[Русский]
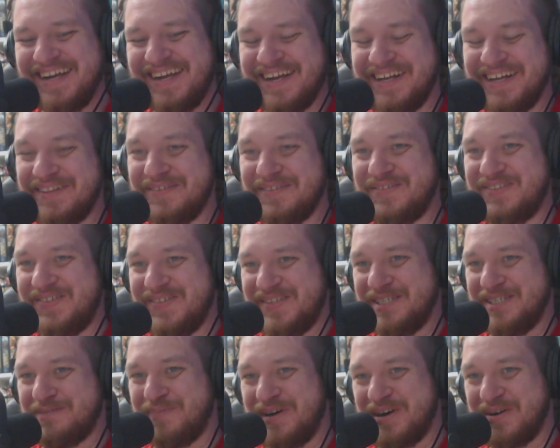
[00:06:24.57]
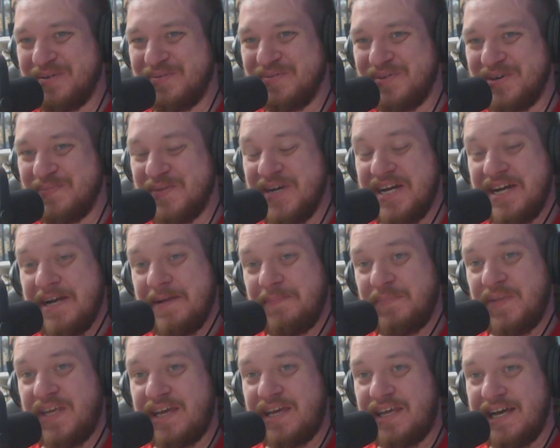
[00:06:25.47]
Call of Duty с паркуром.
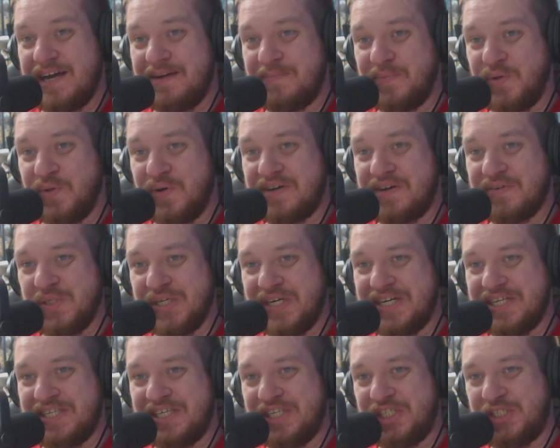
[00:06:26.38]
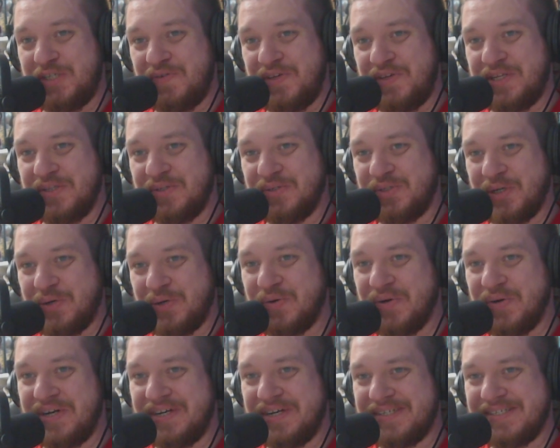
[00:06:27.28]
Не, я много всякой дичи видел, но
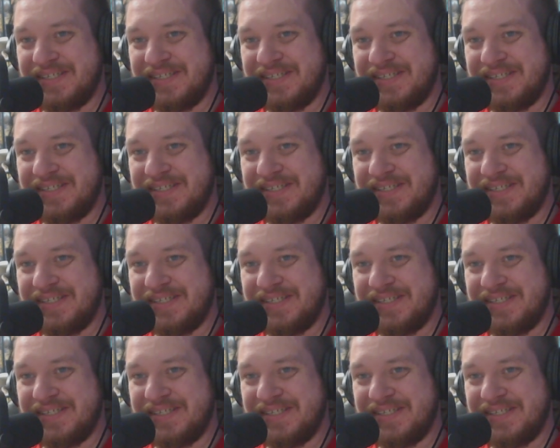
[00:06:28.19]
такое.